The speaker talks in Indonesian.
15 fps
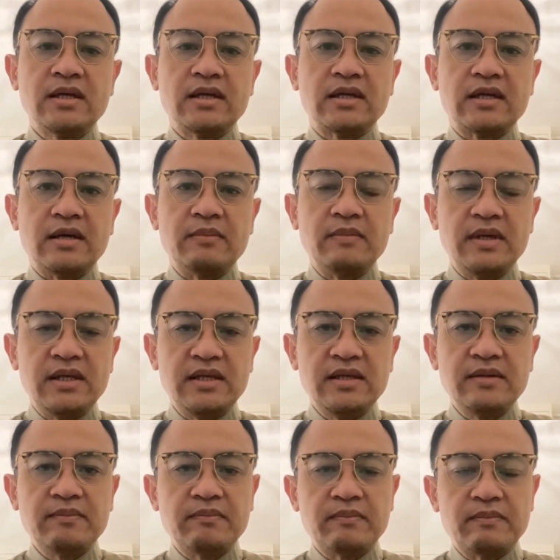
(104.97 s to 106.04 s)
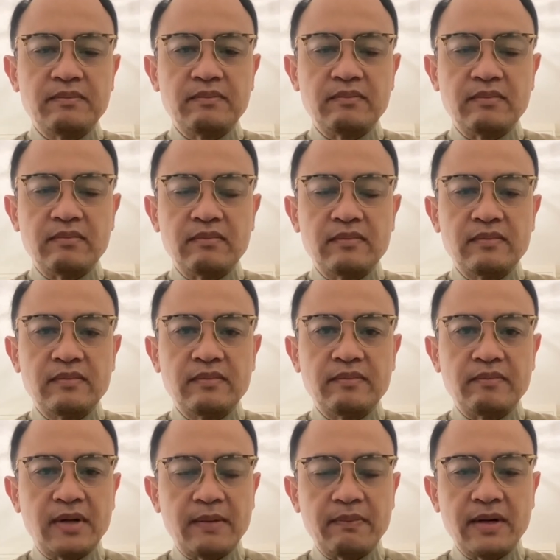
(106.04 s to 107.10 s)
kami,
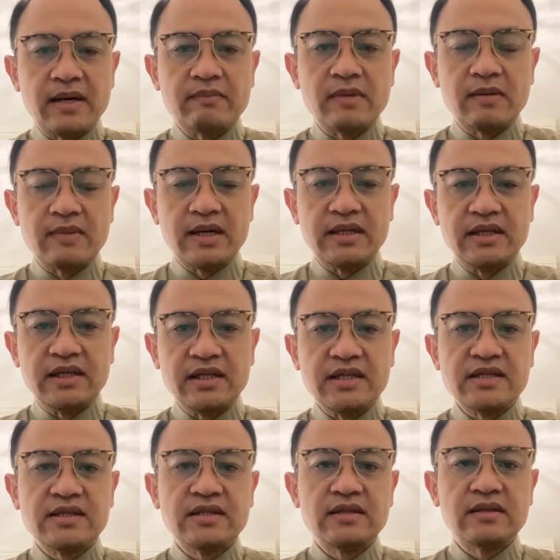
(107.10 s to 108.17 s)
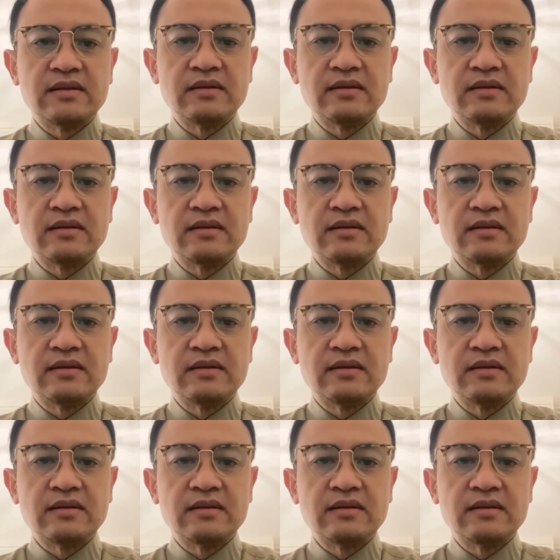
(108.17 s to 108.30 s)
Papa, Mama Iis,